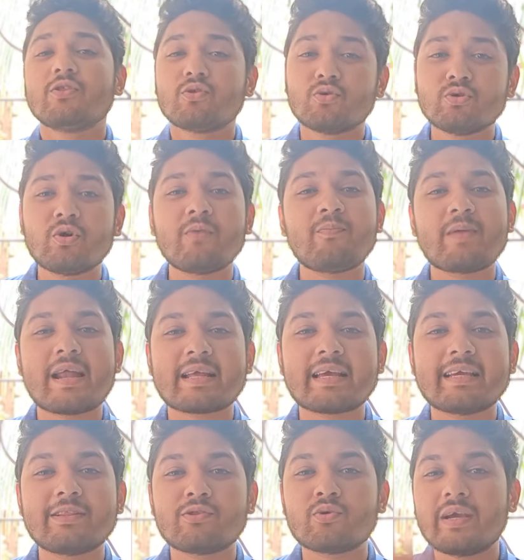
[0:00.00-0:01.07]
দুজন প্লেয়ারকে
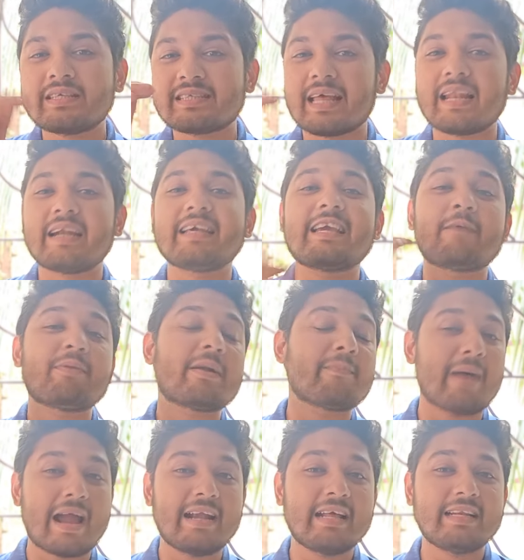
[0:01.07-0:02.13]
কিন্তু এই স্যালারি ক্যাপের
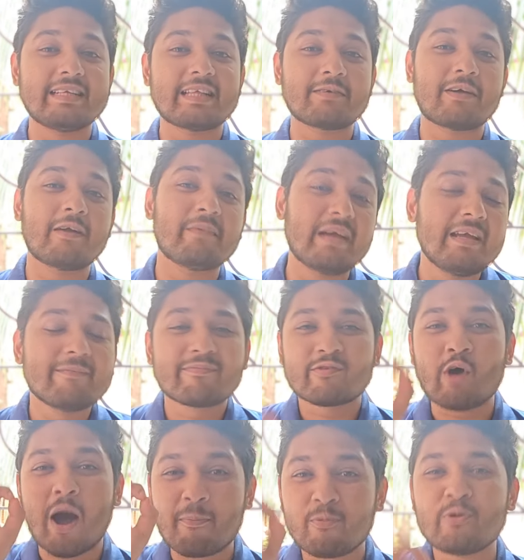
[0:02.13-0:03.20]
বাইরে নিতে পারবে
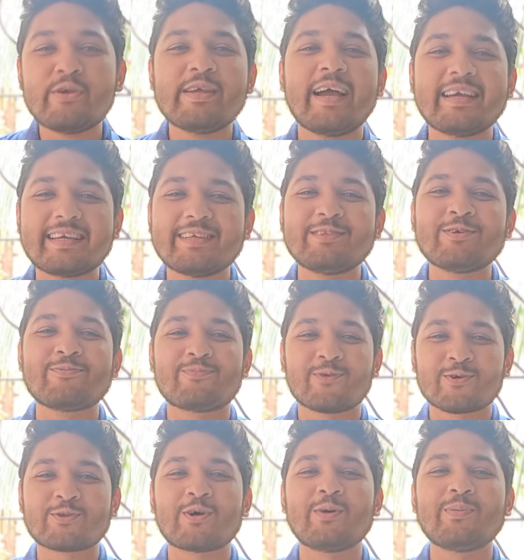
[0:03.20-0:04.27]
তো আপু ইয়াই কিন্তু
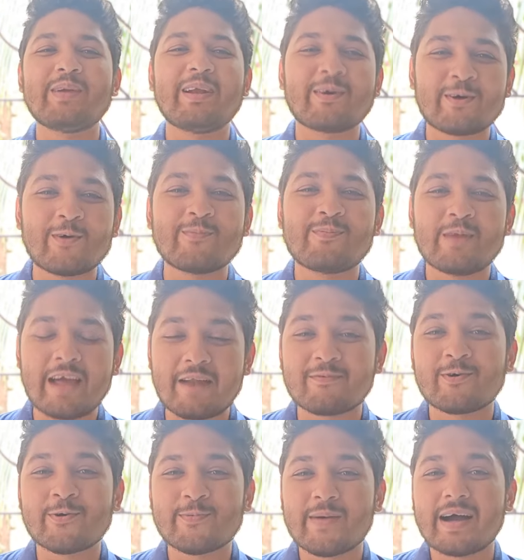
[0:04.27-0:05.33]
প্রথম এরকম প্লেয়ার
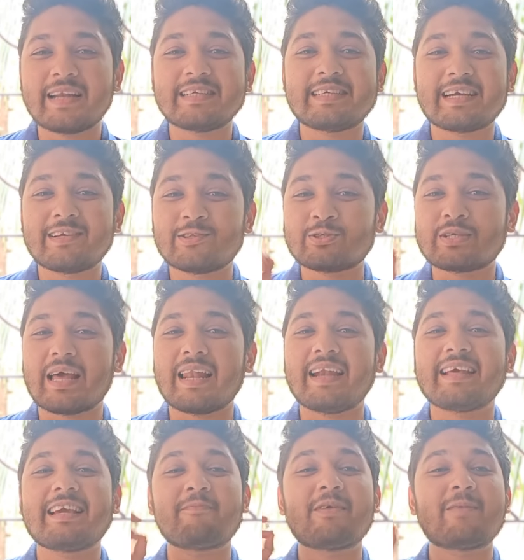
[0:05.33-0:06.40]
মোহনবাগানে যে কিন্তু
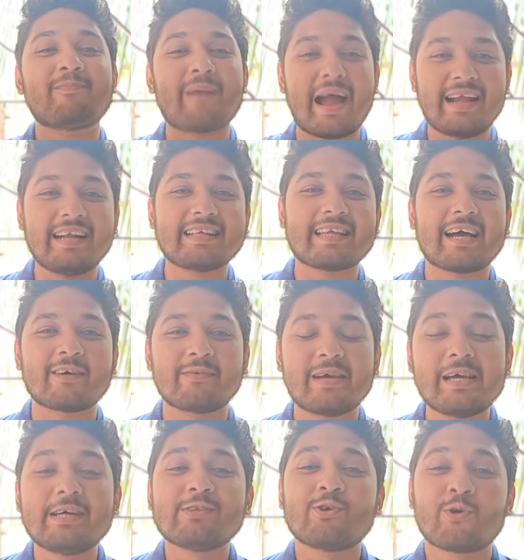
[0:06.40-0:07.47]
স্যালারি ক্যাপের বাইরে থাকবে
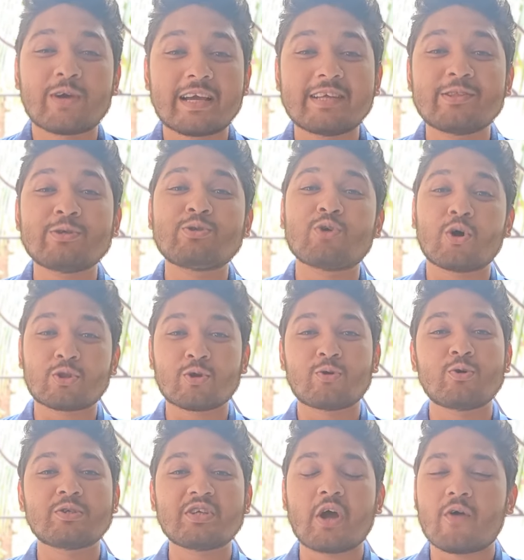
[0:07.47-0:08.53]
তোকে কিন্তু যত
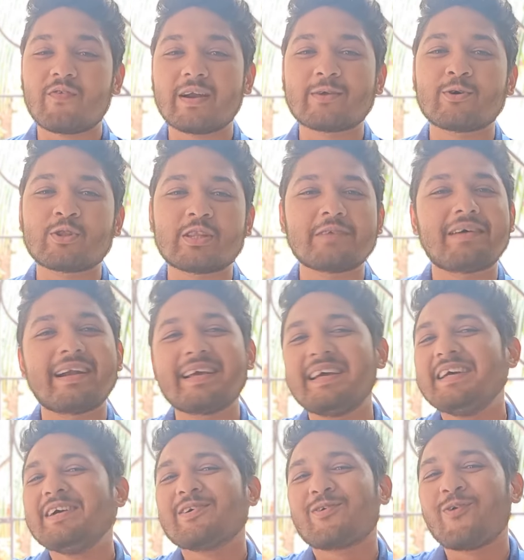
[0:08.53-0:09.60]
খুশি অফার করতে পারে
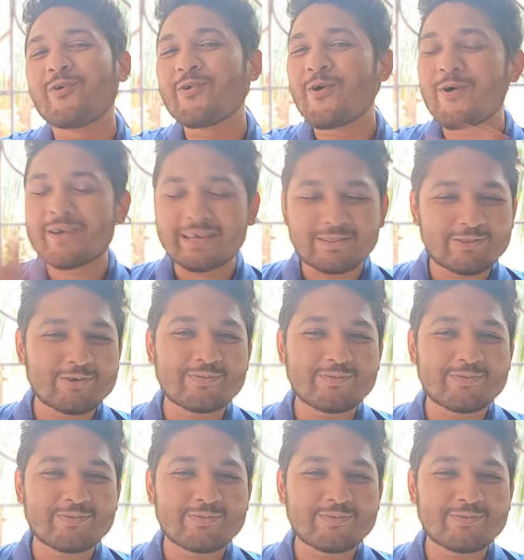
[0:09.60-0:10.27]
কোনো কিন্তু